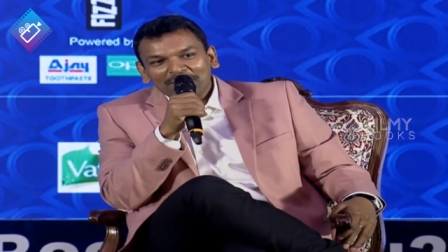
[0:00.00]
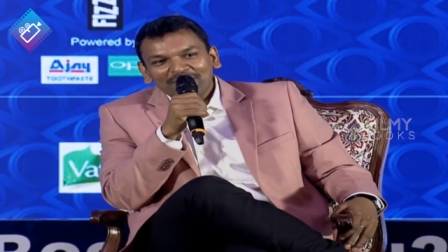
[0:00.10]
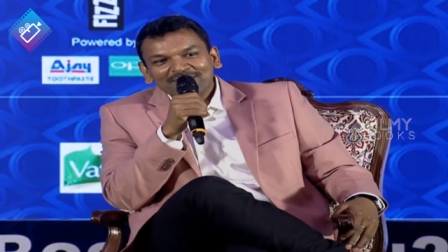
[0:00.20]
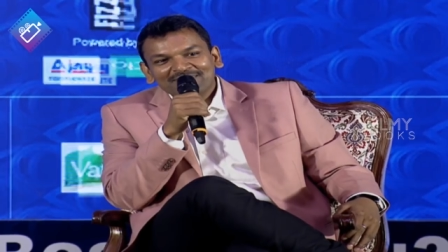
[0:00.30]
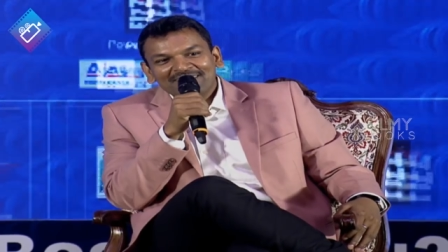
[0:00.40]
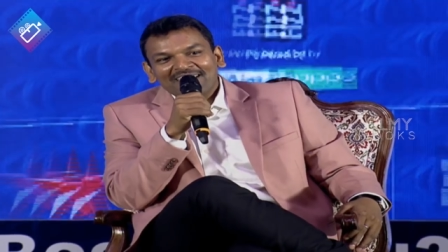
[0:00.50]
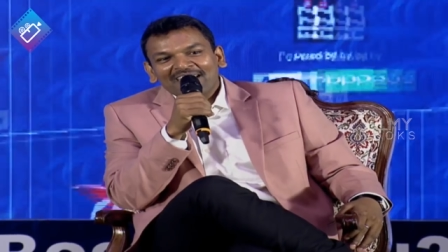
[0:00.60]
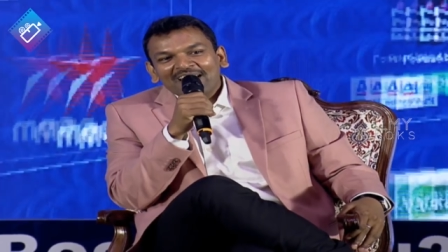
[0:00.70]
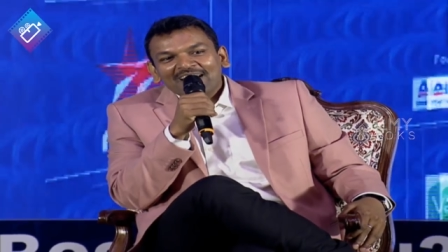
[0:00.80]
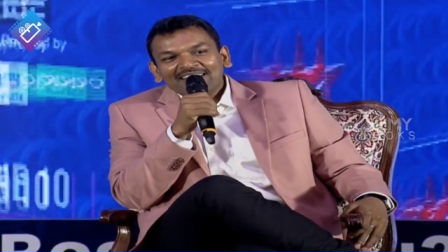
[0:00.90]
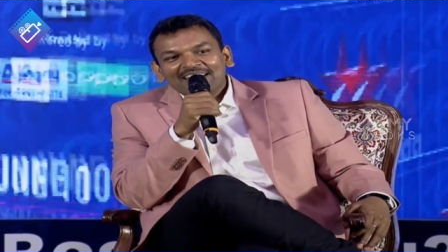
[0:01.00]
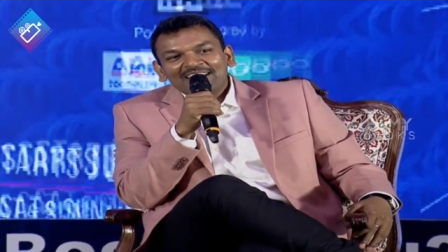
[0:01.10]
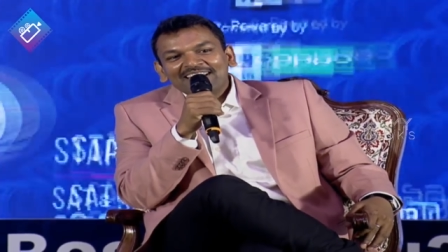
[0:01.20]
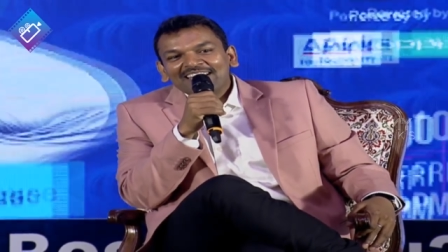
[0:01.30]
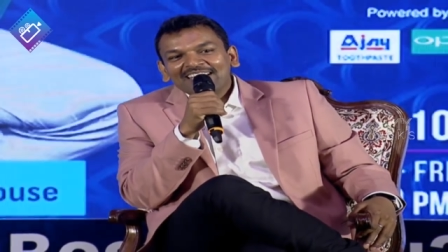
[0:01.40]
Big Boss. They,
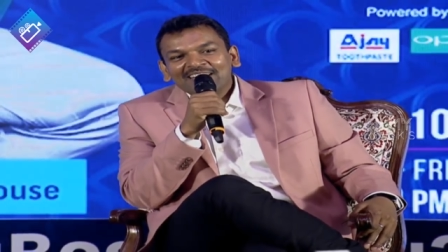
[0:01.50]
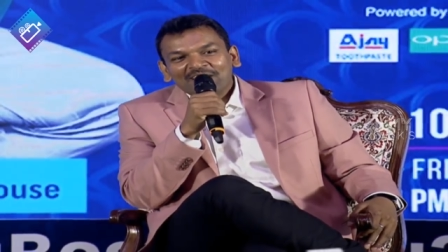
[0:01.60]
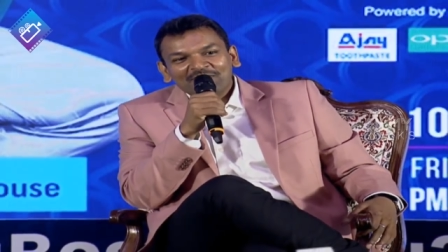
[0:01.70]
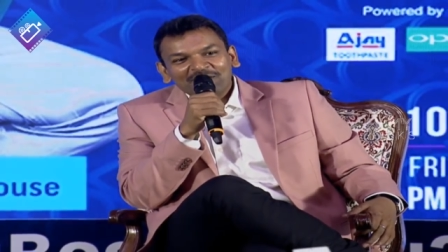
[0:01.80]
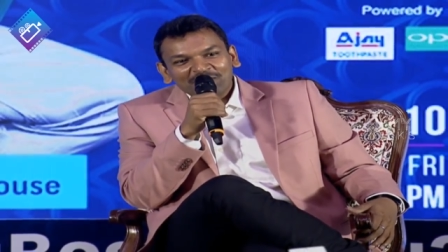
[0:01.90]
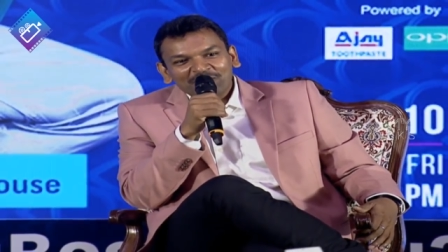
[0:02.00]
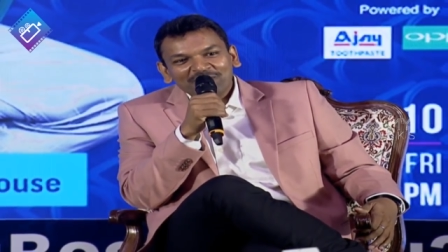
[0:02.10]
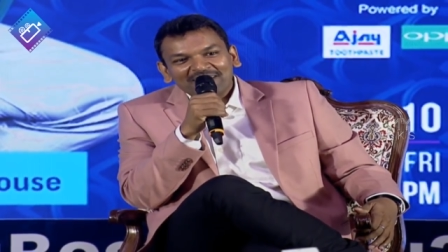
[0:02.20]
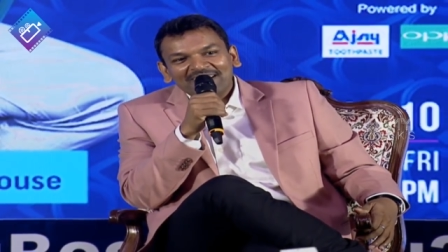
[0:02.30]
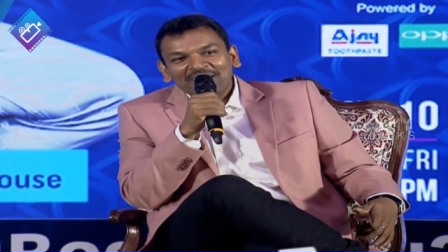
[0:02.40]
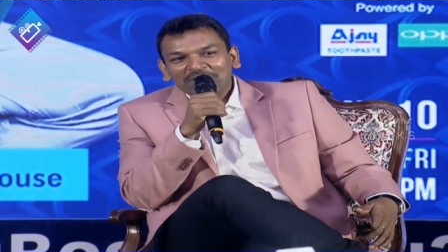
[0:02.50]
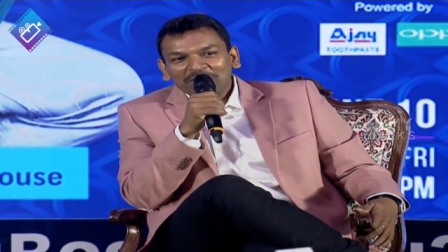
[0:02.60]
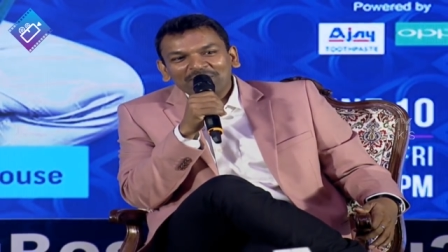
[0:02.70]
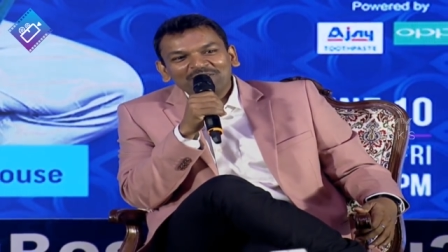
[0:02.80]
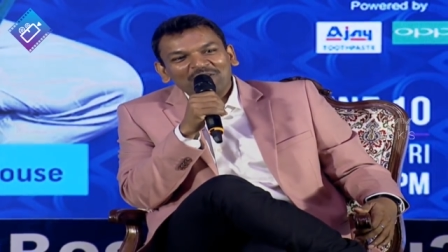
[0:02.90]
he never knew that he
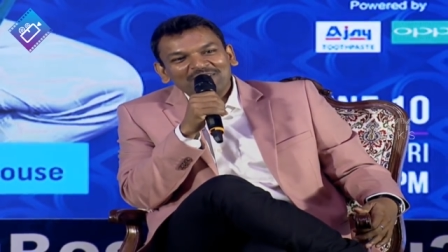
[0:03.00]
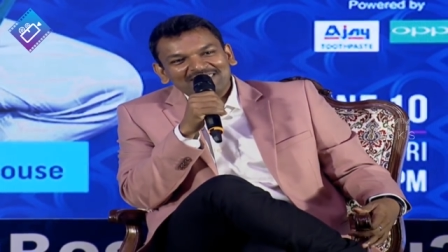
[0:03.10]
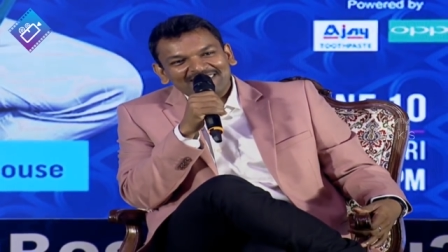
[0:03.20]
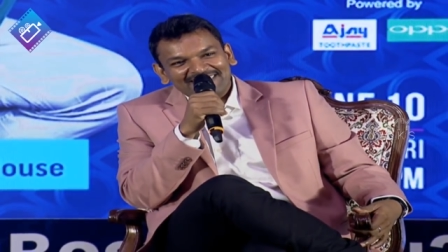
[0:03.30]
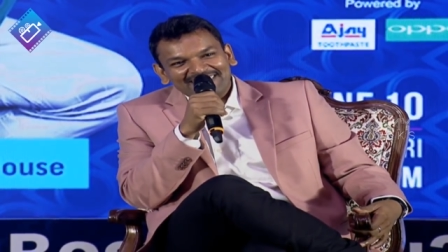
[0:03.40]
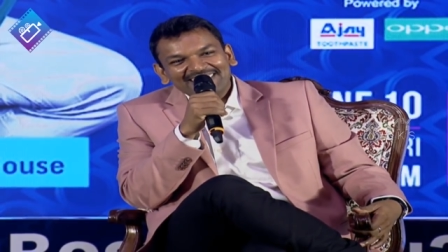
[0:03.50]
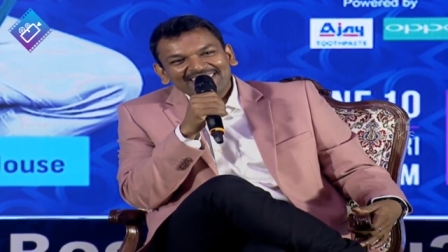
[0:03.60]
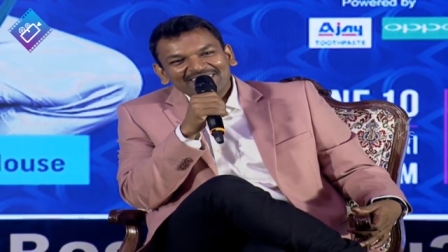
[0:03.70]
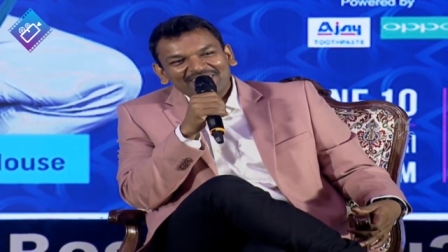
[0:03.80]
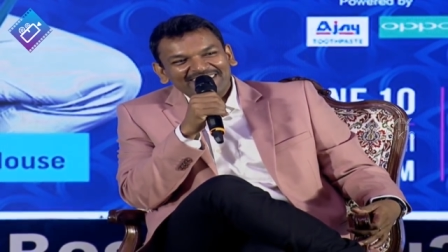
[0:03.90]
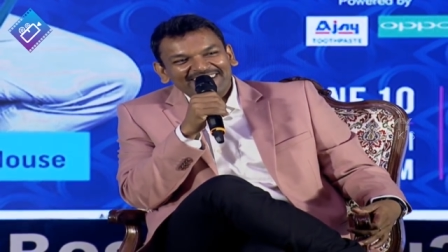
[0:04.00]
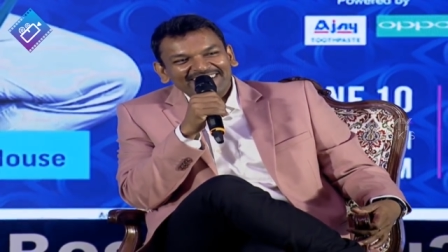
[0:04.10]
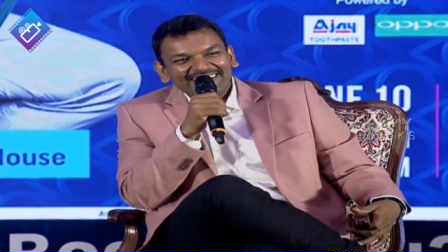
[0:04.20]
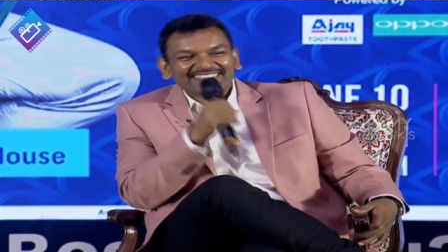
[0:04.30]
could be in the hot seat one day.